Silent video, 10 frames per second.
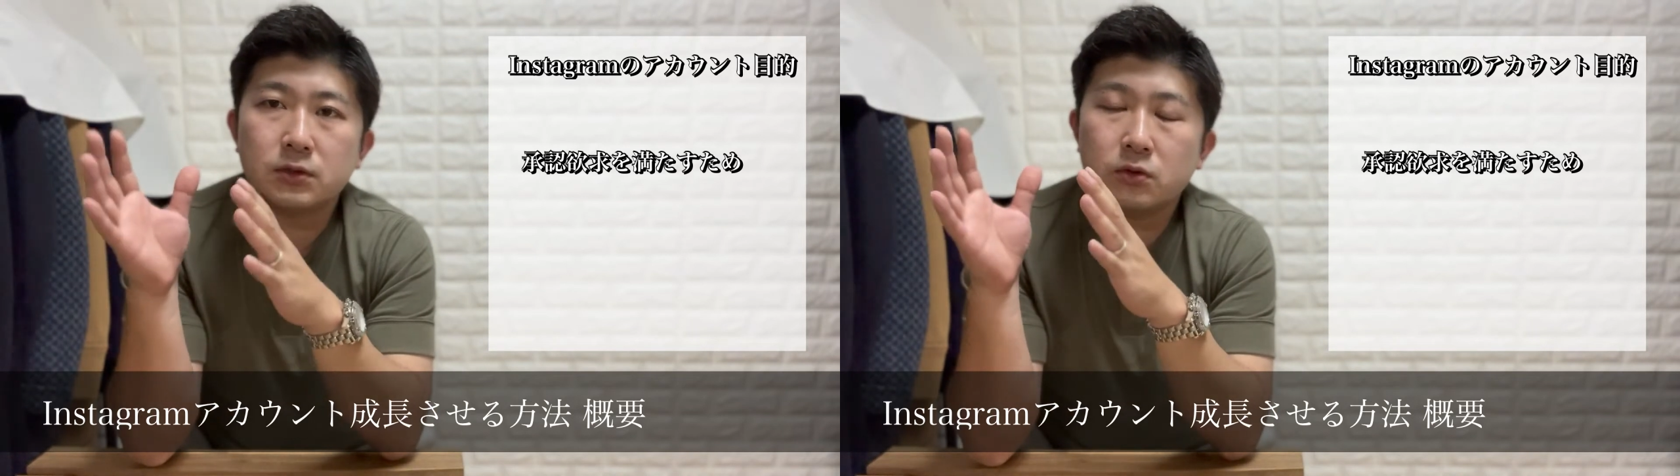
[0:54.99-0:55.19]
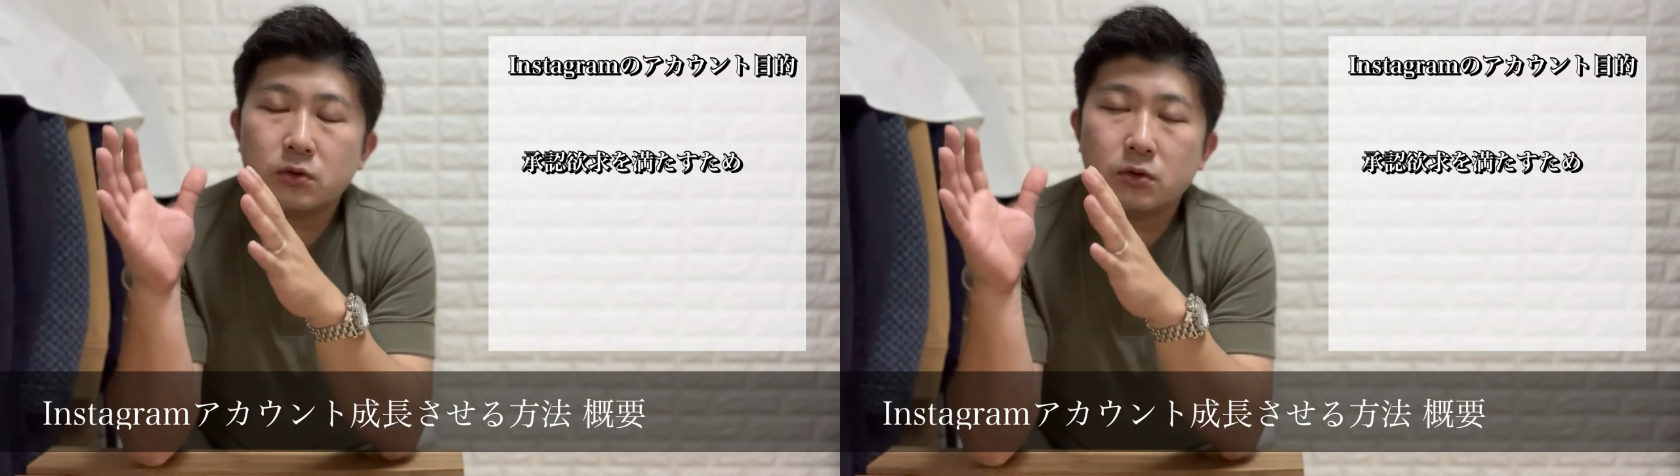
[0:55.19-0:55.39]

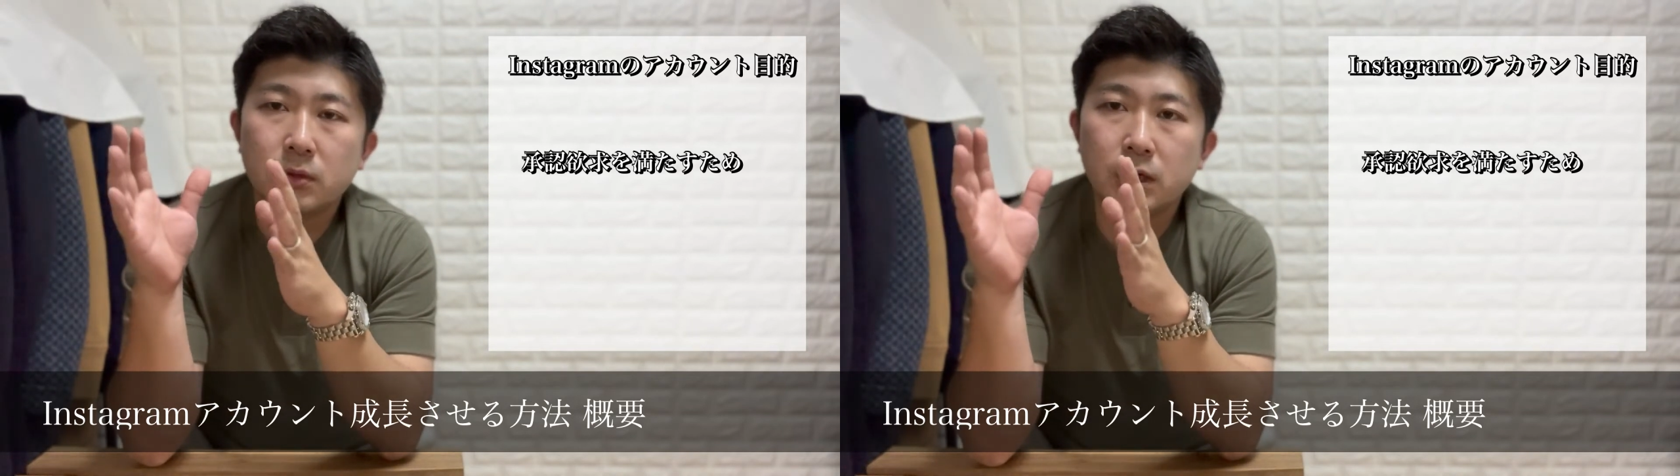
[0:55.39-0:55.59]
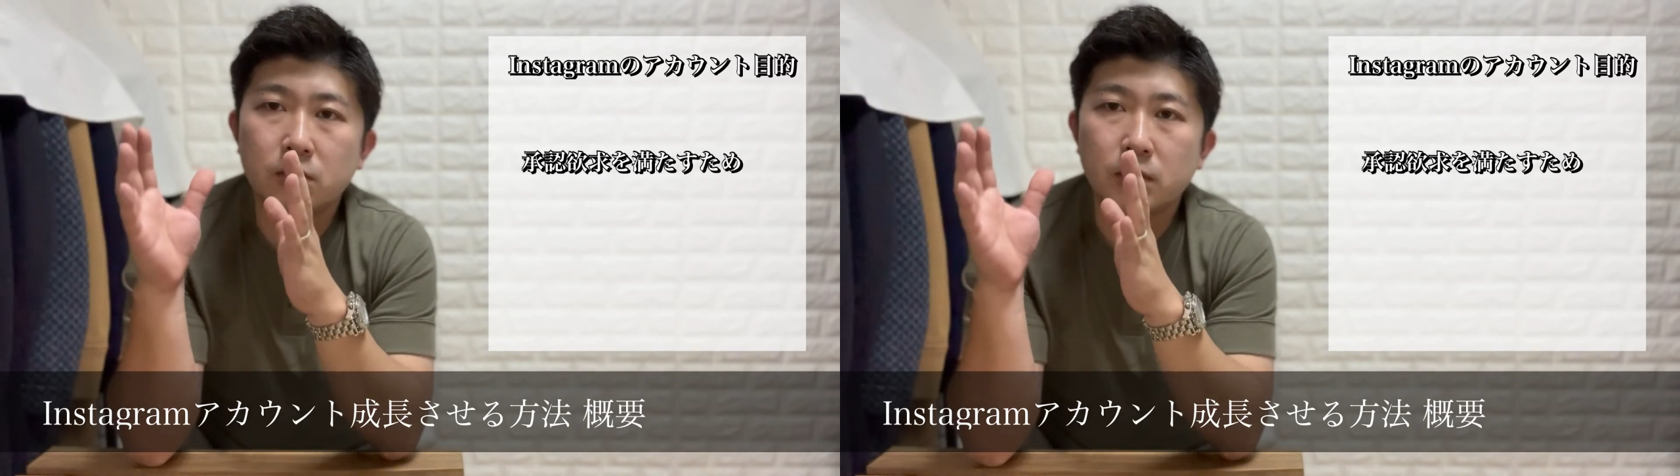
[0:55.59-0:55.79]
その
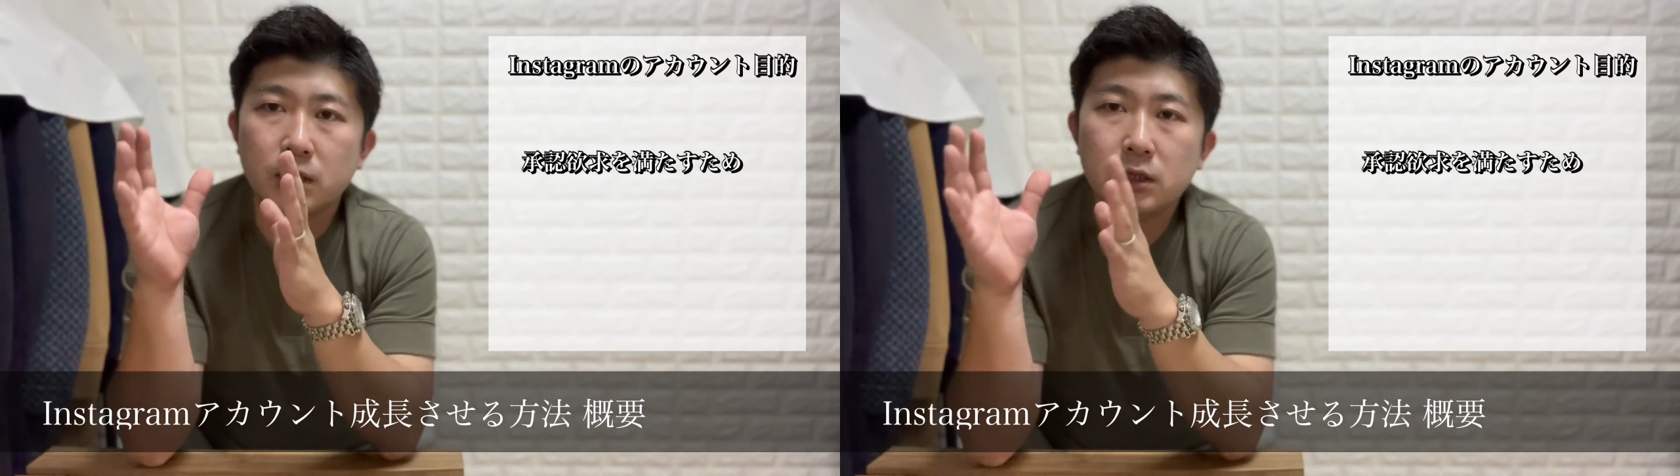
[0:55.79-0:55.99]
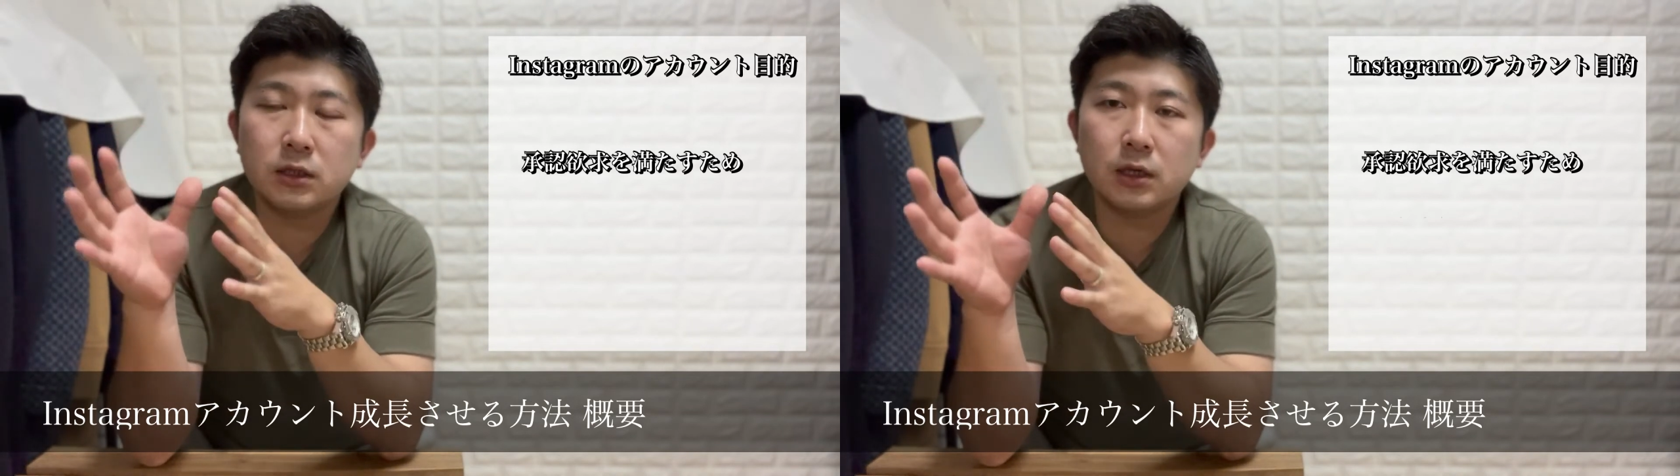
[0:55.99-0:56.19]
まあ、要
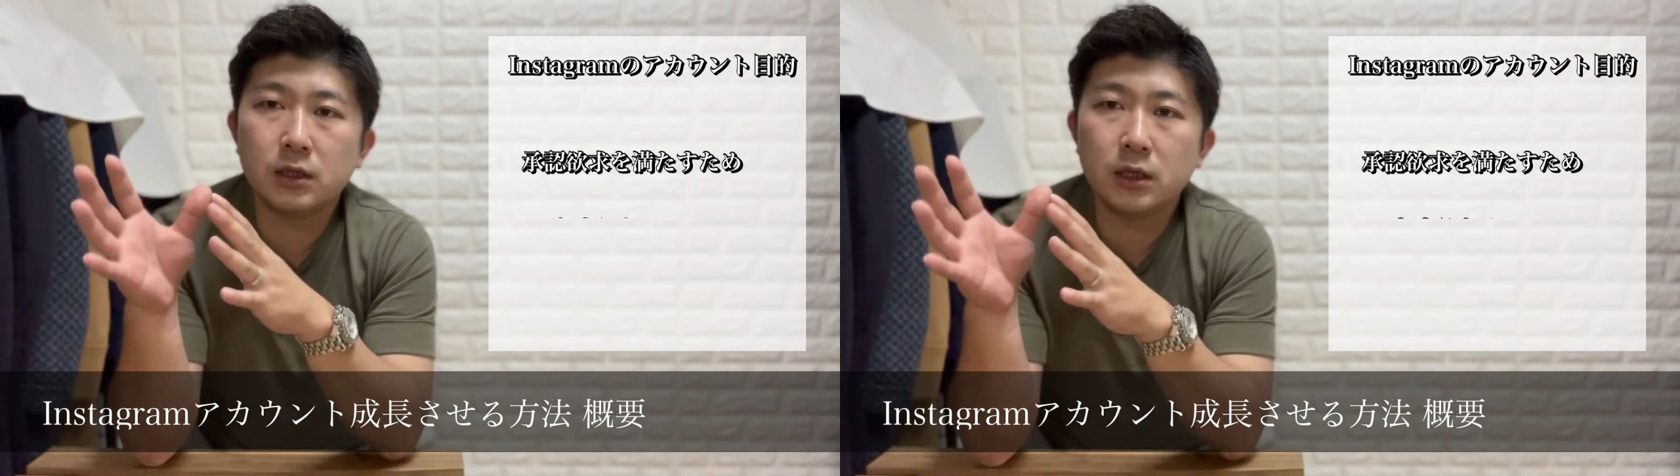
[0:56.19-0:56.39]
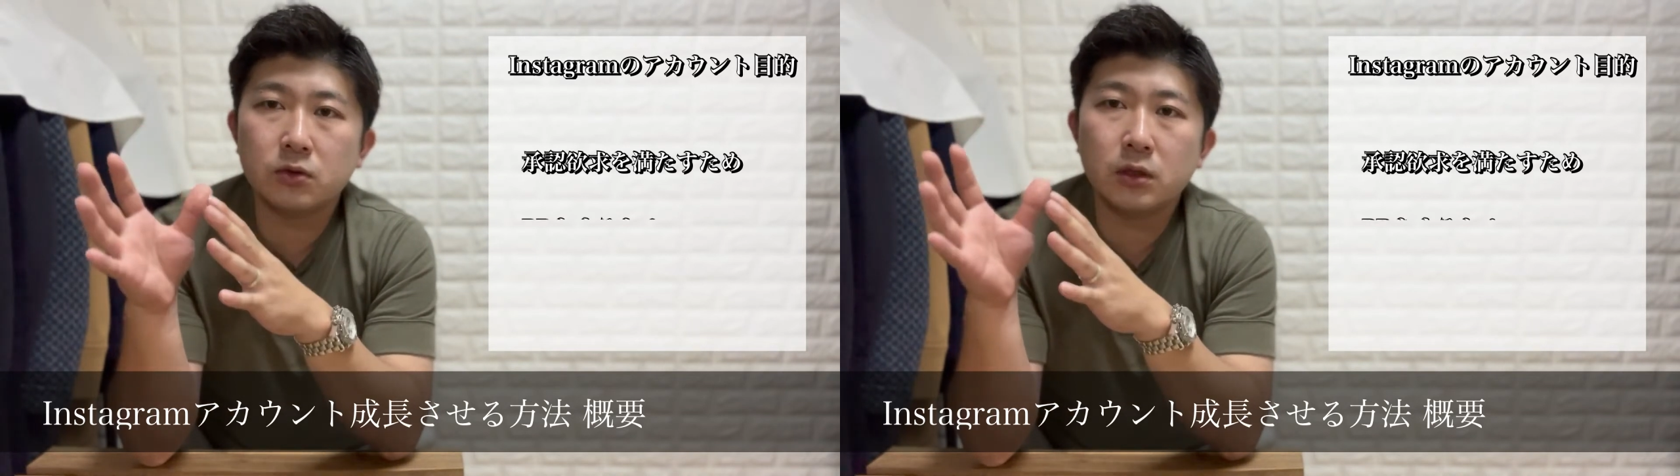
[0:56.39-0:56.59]
は
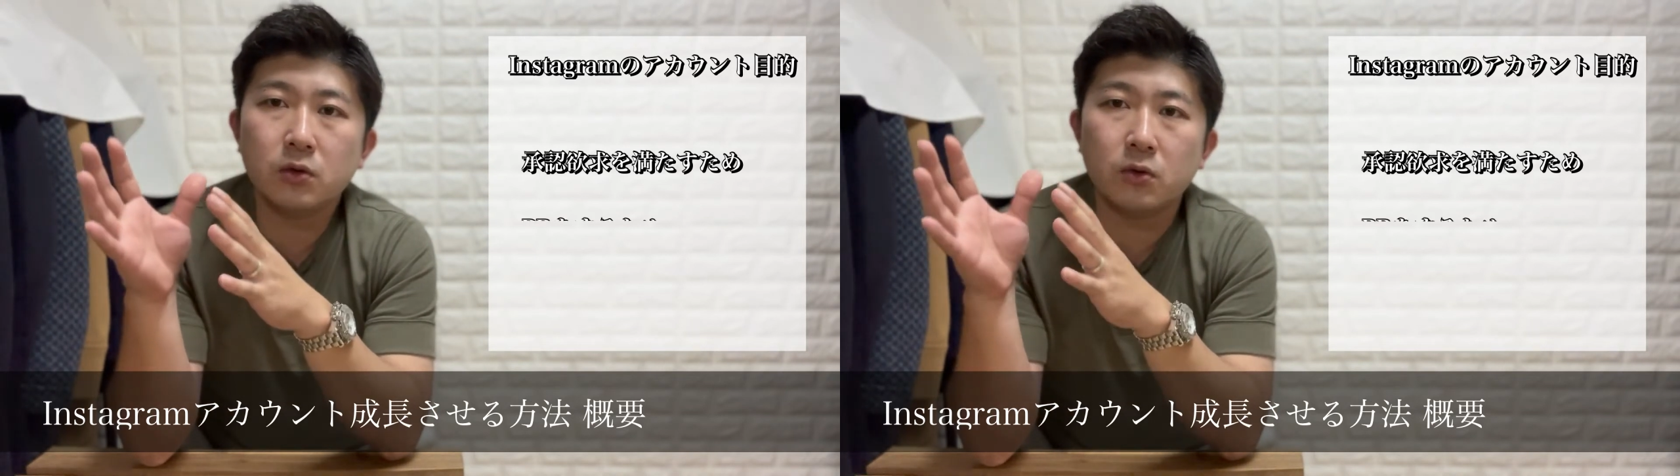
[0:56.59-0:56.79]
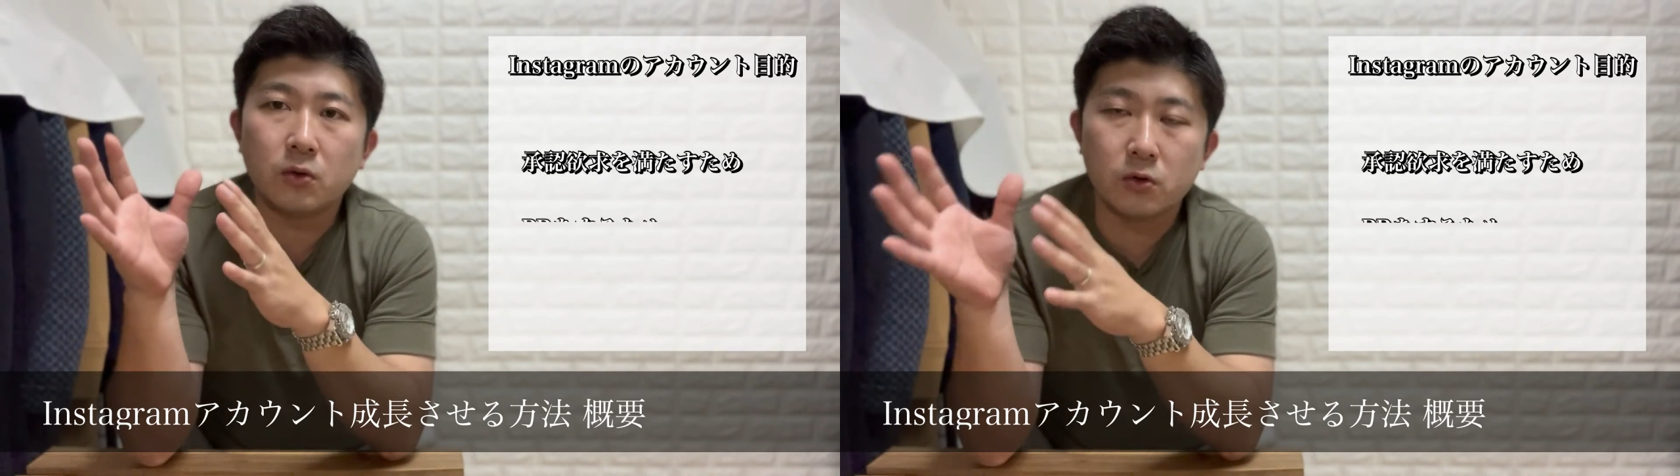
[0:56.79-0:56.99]
インターネットで
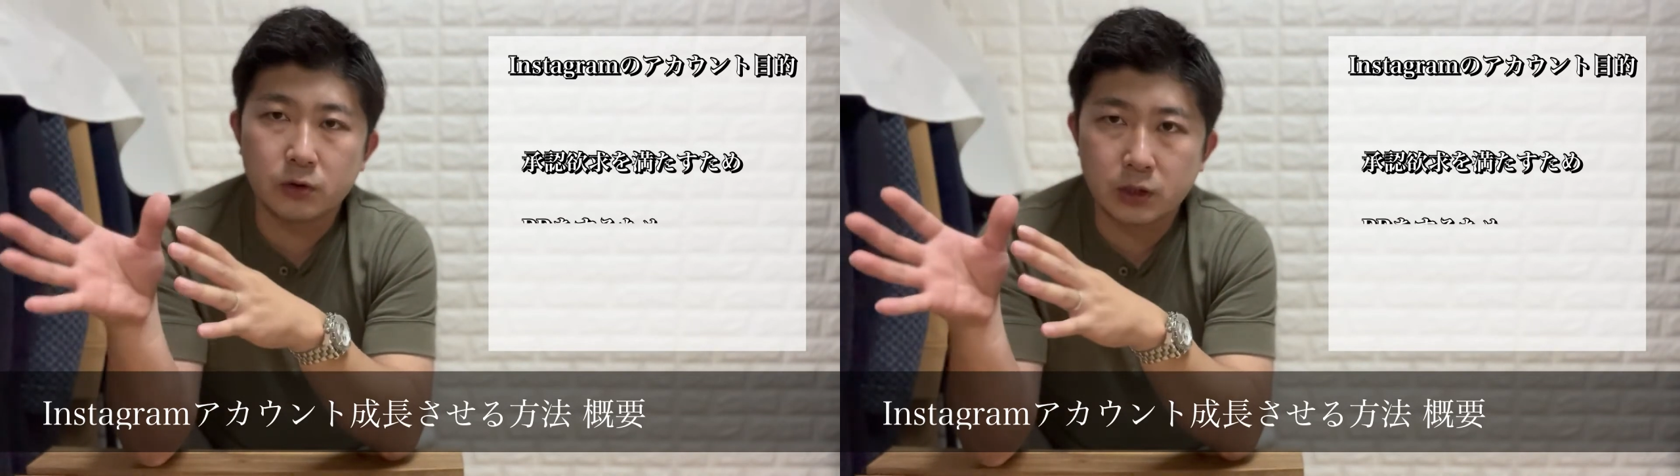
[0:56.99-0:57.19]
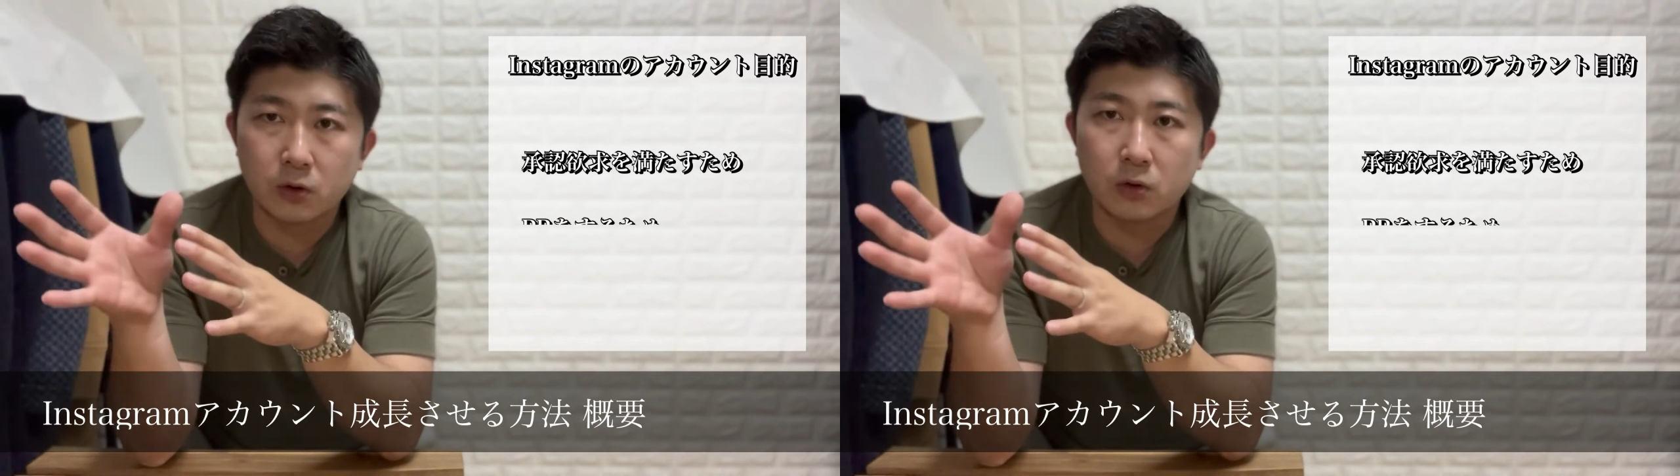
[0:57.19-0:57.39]
の小
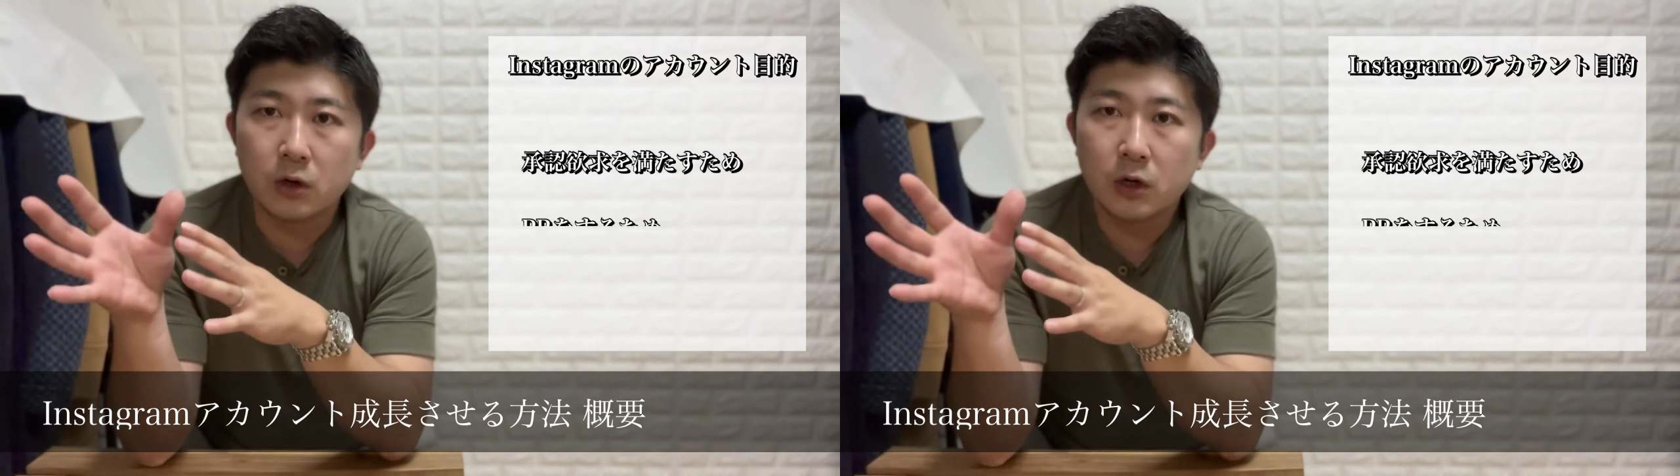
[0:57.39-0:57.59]
売業、